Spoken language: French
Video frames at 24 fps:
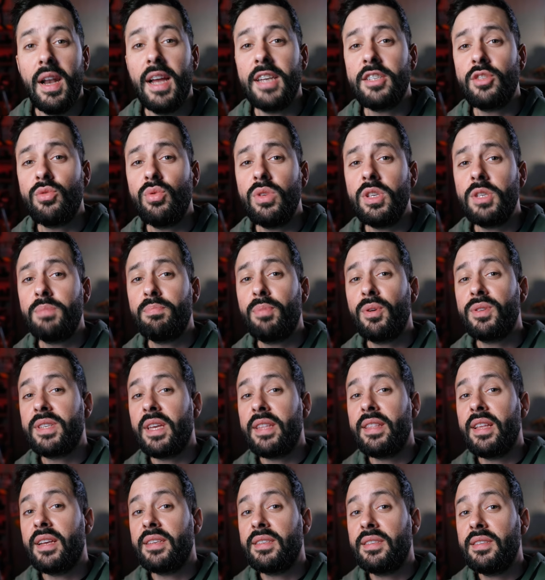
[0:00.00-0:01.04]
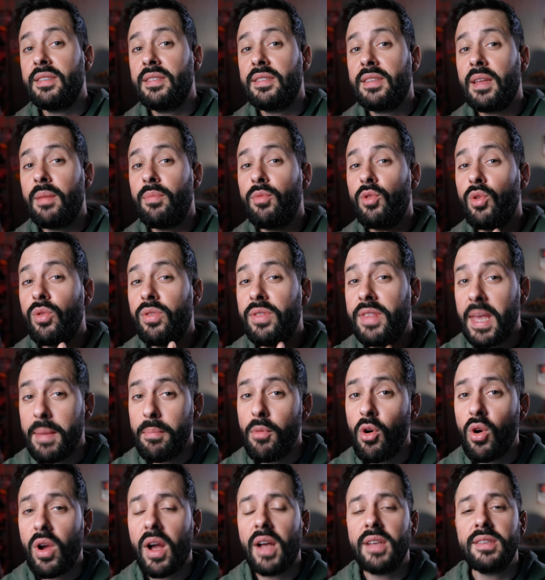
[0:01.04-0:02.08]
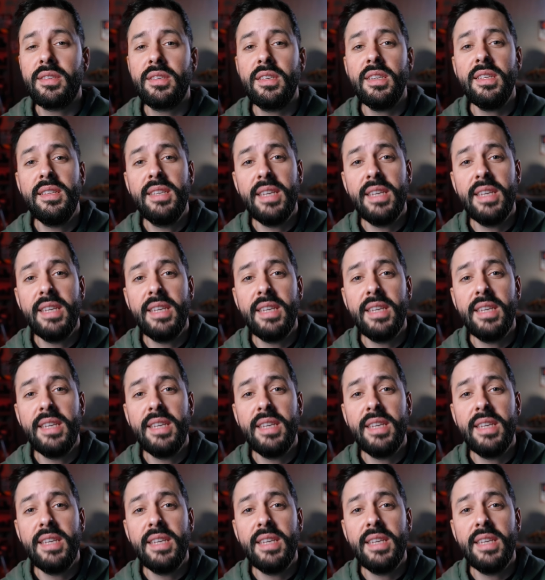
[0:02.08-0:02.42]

La Suisse possède un système de démocratie